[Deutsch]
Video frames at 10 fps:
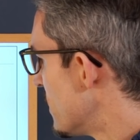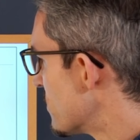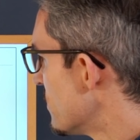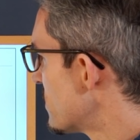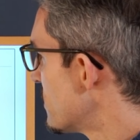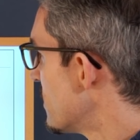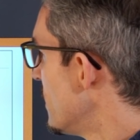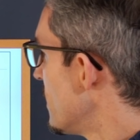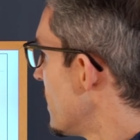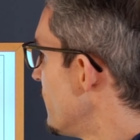Ansonsten
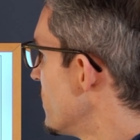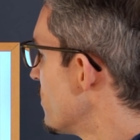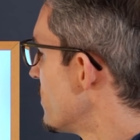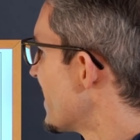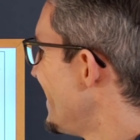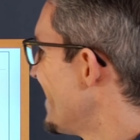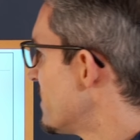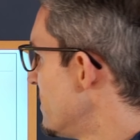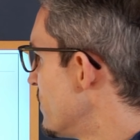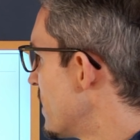haben wir hier noch eine
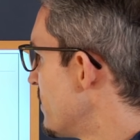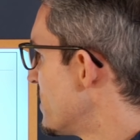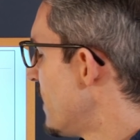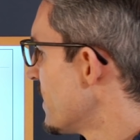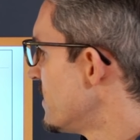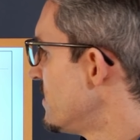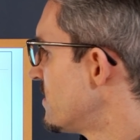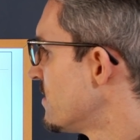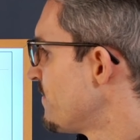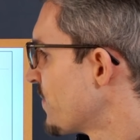negative
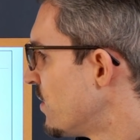Kapitalrendite.